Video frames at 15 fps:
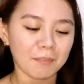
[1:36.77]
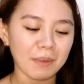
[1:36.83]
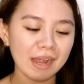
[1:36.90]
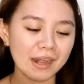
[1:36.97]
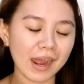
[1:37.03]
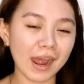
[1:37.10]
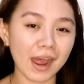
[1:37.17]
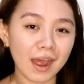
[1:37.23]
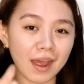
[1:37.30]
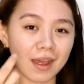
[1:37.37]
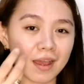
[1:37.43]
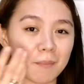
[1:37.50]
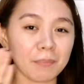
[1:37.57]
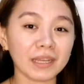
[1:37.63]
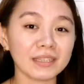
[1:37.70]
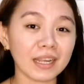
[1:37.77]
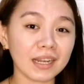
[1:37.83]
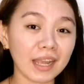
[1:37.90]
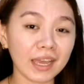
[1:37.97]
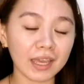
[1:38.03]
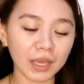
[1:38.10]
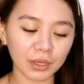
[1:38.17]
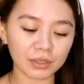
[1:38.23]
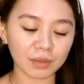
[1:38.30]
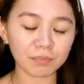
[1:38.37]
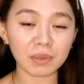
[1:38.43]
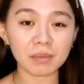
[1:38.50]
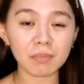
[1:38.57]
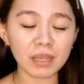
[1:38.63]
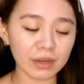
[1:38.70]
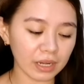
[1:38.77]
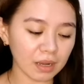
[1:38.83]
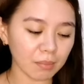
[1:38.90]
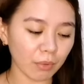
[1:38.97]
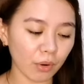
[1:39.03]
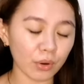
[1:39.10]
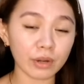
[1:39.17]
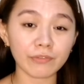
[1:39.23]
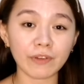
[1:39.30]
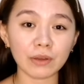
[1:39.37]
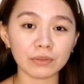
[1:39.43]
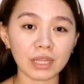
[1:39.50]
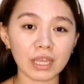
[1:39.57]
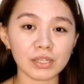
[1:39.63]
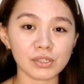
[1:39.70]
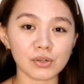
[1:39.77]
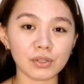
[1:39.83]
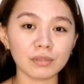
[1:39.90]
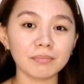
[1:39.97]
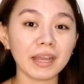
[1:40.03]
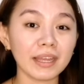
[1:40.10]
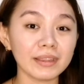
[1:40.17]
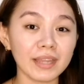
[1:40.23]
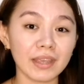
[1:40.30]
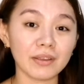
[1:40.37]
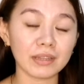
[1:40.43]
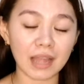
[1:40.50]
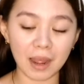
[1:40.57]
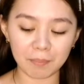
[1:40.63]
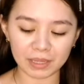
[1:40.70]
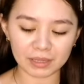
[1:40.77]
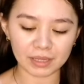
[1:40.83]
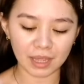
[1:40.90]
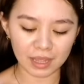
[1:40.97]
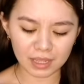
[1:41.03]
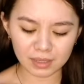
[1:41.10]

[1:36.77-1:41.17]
para pag naglagay kayo ng BB cream or foundation, maganda yung lapat niya.